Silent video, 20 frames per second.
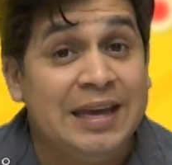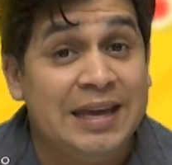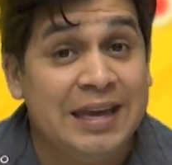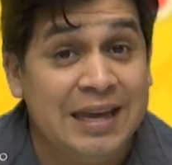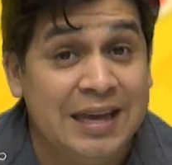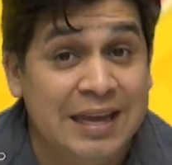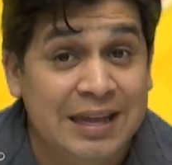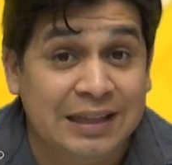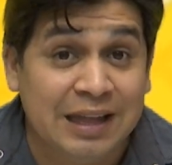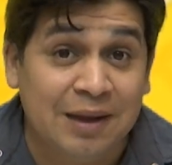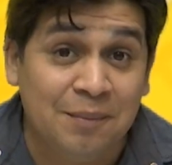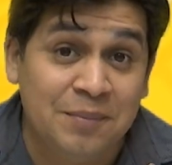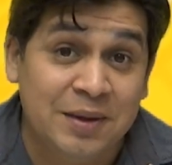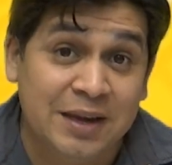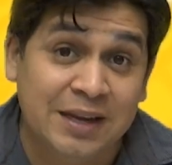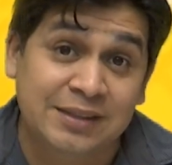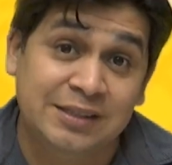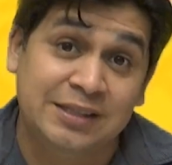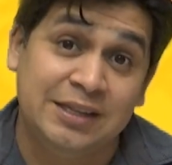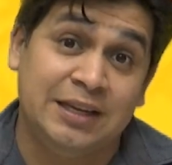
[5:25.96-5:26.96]
Y
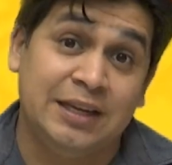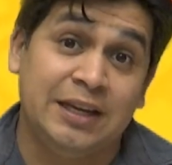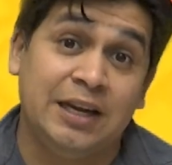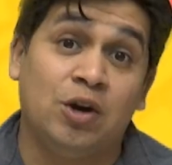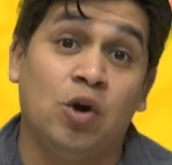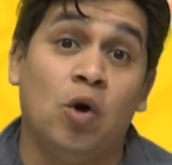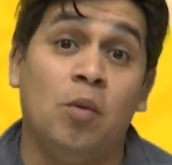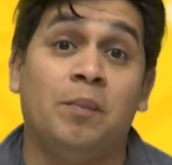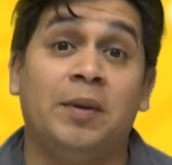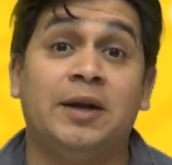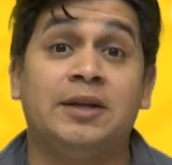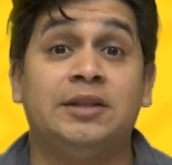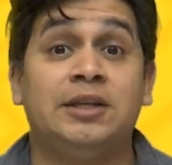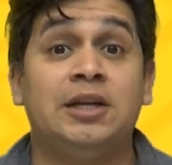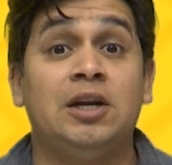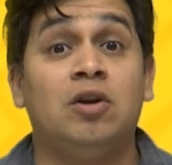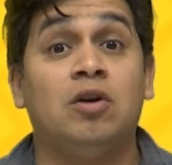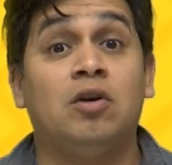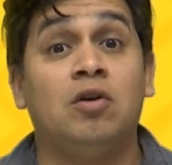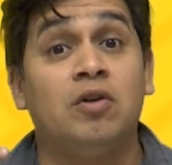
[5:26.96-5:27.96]
también si quieres
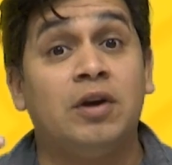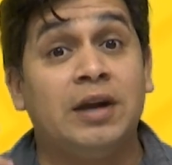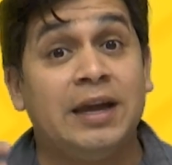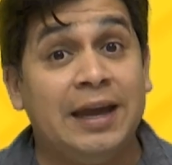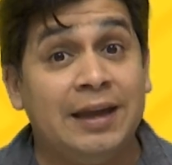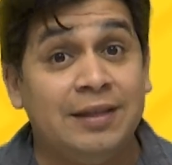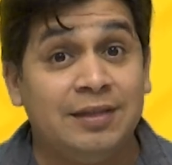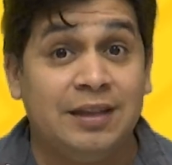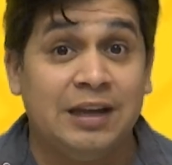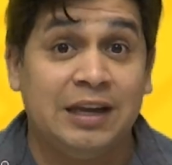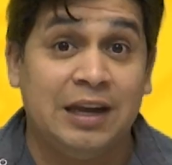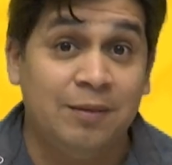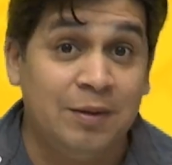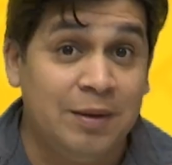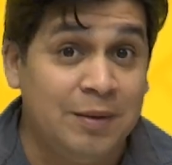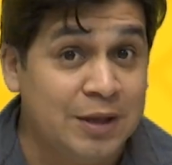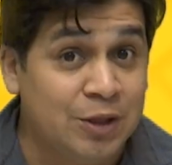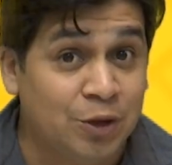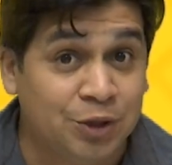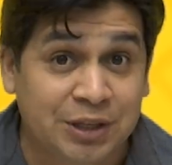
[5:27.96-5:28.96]
compartirlos con gente que
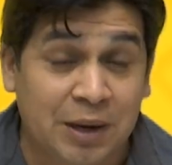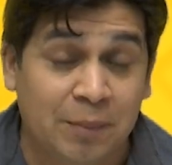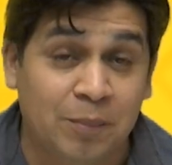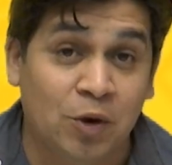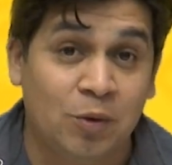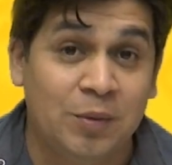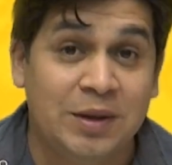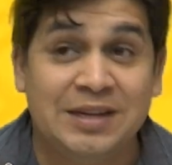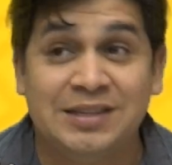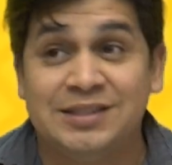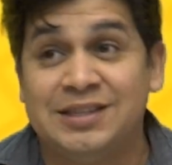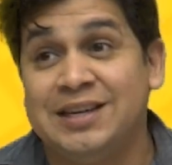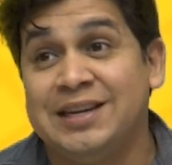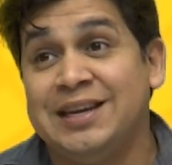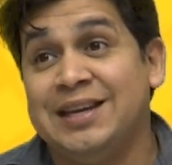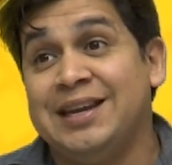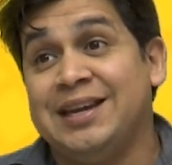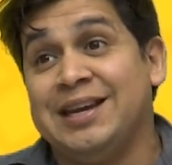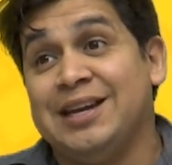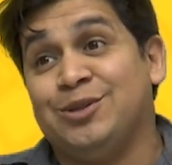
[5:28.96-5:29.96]
vive en otra provincia y
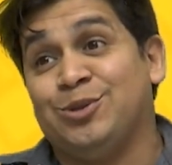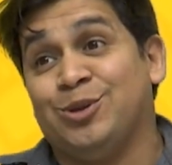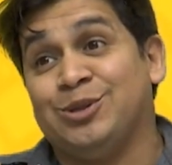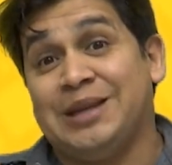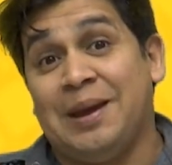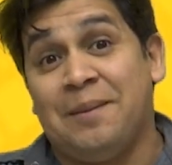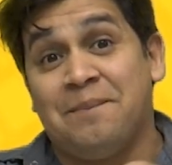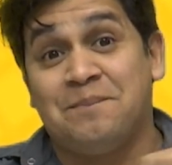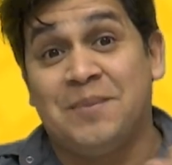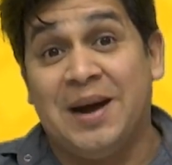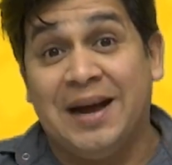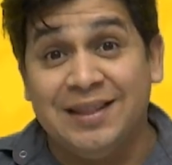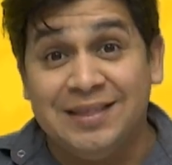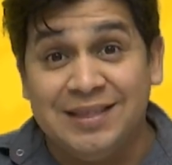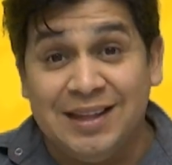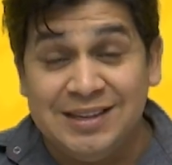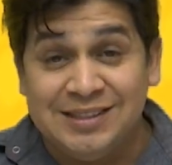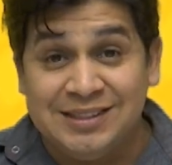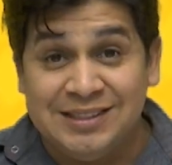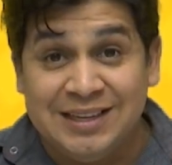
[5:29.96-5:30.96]
quieres que esto se
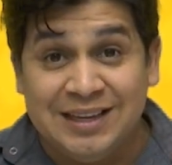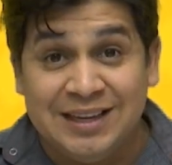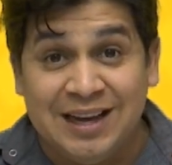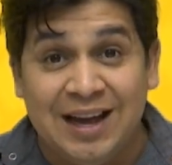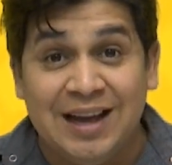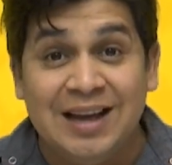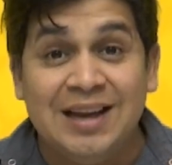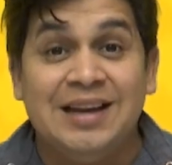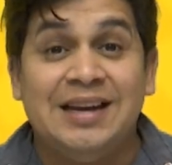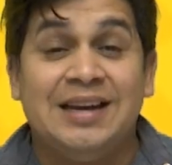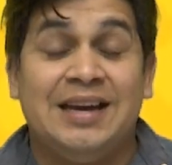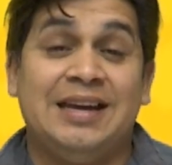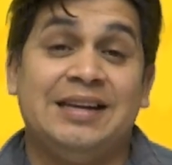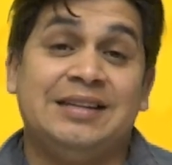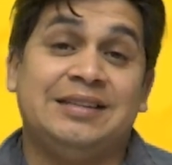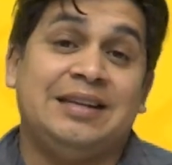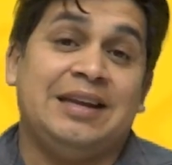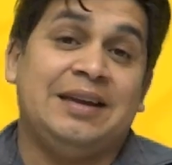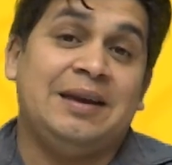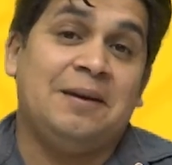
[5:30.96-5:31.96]
expanda y siga
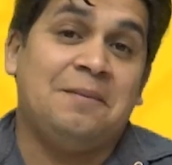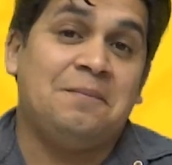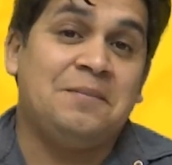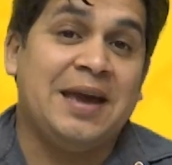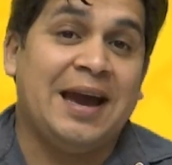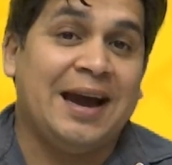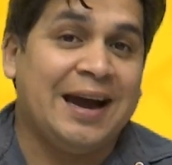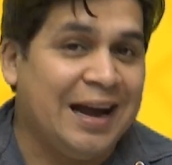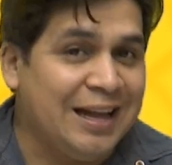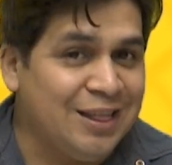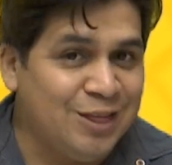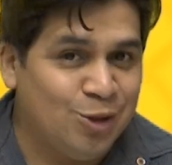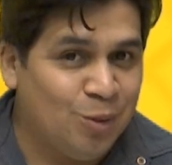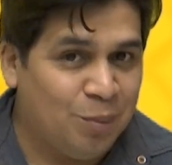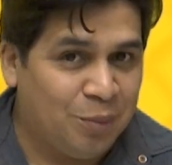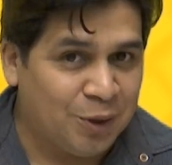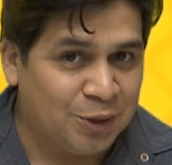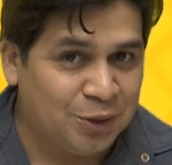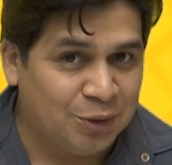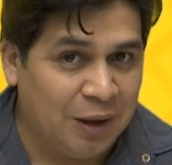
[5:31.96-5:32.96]
este,
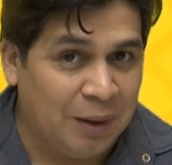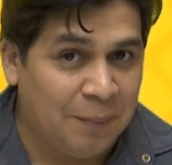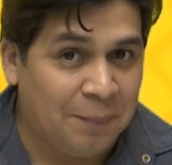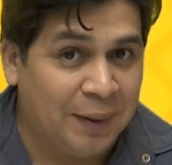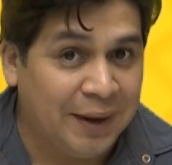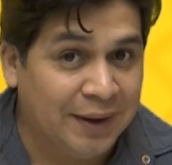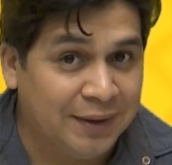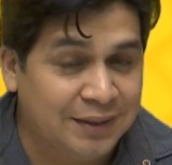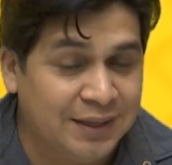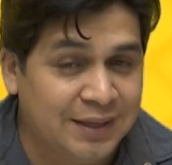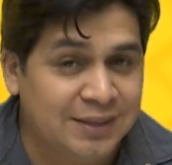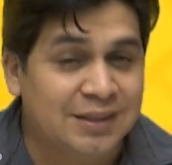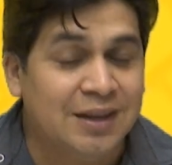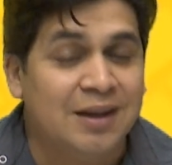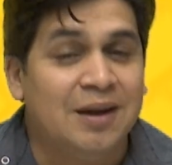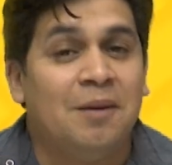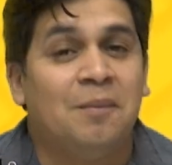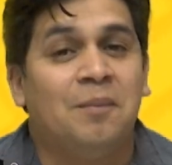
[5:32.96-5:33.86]
viajando por todas partes,